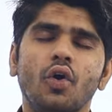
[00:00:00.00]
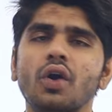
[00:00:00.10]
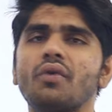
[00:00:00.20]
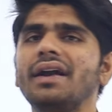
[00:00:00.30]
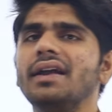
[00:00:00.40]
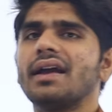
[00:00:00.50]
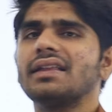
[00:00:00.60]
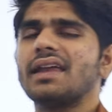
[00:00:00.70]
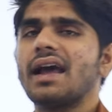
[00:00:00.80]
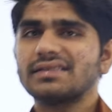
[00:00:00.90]
ऑल ओवर इंडिया
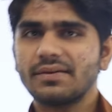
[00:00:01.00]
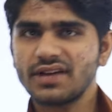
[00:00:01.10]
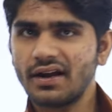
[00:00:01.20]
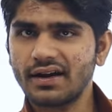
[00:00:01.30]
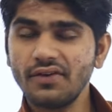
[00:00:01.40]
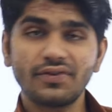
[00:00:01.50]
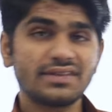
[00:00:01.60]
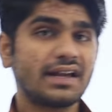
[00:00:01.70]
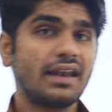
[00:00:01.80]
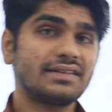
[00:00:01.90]
के अंदर एग्जाम सेंटर है
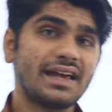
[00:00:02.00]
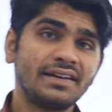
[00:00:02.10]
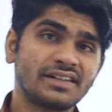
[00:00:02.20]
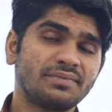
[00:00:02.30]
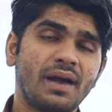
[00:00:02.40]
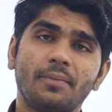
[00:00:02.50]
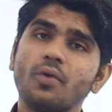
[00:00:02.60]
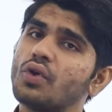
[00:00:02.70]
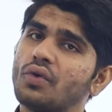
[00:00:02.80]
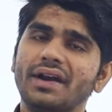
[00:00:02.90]
फिजिकल सेंटर्स भी
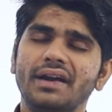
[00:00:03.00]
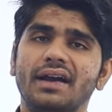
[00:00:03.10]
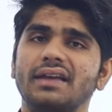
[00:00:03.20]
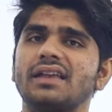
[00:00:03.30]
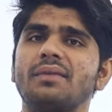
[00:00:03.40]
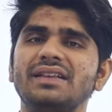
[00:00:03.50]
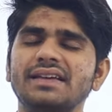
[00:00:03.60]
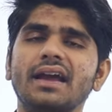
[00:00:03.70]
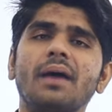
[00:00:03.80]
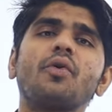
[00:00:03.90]
आपको ऑल ओवर इंडिया के अंदर मिल
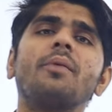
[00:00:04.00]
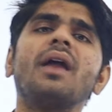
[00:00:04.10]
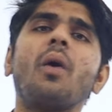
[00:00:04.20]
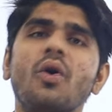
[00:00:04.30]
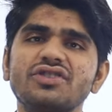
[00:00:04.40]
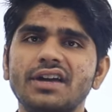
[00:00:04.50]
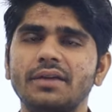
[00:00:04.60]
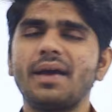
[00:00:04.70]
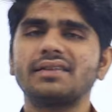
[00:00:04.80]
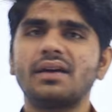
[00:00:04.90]
जाएंगे आपको अपने होम
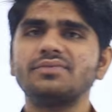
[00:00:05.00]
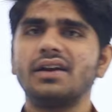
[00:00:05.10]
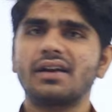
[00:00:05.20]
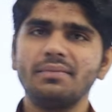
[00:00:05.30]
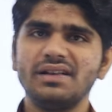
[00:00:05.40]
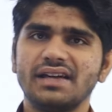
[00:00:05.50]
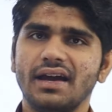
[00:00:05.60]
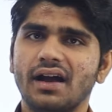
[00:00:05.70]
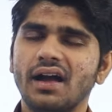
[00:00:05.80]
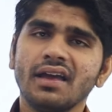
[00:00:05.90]
स्टेट में एग्जाम सेंटर मिल
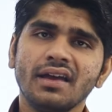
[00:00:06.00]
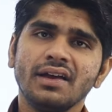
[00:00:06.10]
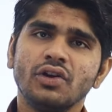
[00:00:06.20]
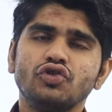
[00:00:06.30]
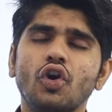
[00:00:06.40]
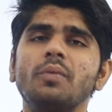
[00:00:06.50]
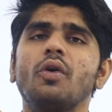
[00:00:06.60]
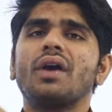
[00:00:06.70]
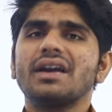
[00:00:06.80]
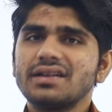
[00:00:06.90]
जाएगा जॉब
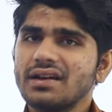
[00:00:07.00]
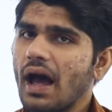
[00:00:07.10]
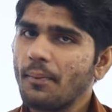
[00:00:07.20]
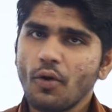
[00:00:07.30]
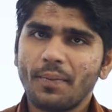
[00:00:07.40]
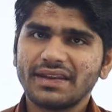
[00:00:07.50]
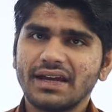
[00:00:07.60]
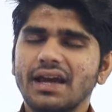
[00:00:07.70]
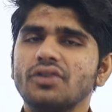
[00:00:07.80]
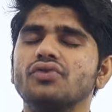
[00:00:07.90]
लोकेशन आपको
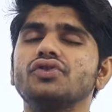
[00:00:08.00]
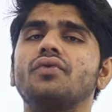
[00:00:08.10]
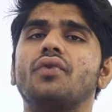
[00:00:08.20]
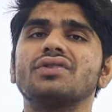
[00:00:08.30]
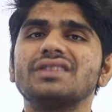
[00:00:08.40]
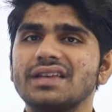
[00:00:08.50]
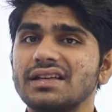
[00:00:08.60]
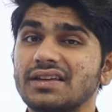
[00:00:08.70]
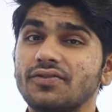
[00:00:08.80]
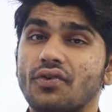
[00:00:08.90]
पता ही है दोस्तों फोर्सेज
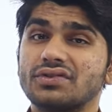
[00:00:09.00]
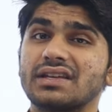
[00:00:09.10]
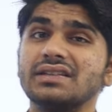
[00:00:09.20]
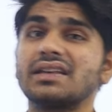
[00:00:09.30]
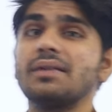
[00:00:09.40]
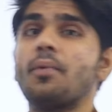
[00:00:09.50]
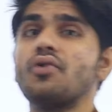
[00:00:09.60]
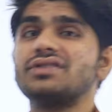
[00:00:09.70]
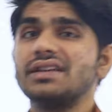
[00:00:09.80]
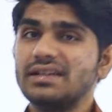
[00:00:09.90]
है जिस फोर्स की
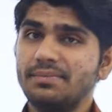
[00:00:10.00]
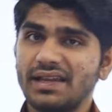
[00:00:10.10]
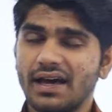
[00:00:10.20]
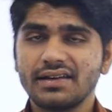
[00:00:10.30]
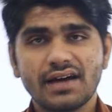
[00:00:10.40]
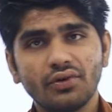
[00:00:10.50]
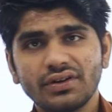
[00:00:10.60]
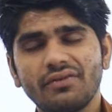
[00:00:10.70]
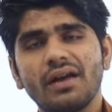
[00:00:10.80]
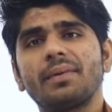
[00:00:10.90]
पोस्टिंग जिम्मेदारी जहां
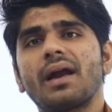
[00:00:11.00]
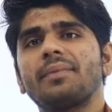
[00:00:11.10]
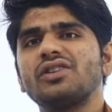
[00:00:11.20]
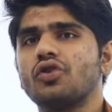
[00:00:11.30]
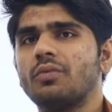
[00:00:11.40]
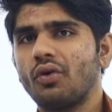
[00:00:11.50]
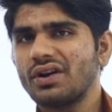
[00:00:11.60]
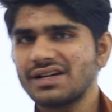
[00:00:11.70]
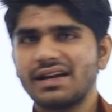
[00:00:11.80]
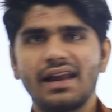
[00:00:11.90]
होती है वहीं पर आपकी जॉब
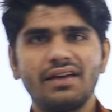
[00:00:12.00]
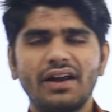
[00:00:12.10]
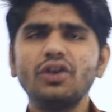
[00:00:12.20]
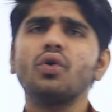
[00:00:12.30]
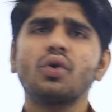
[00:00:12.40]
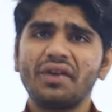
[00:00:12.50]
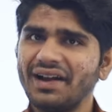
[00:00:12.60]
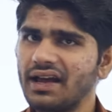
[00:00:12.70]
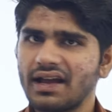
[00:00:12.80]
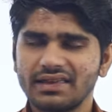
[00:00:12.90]
लोकेशन रहने वाली है ऑल
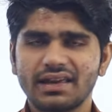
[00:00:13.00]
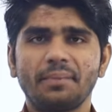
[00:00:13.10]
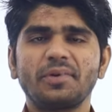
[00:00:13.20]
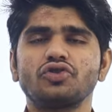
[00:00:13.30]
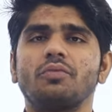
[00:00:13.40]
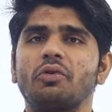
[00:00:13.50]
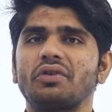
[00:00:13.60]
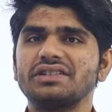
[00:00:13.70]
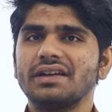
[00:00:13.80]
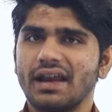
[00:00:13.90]
ओवर इंडिया के अंदर आपकी जॉब
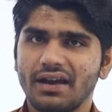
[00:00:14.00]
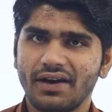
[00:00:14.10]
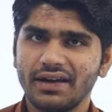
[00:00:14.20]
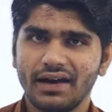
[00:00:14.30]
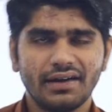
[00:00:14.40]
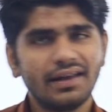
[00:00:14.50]
लोकेशन रहने वाली है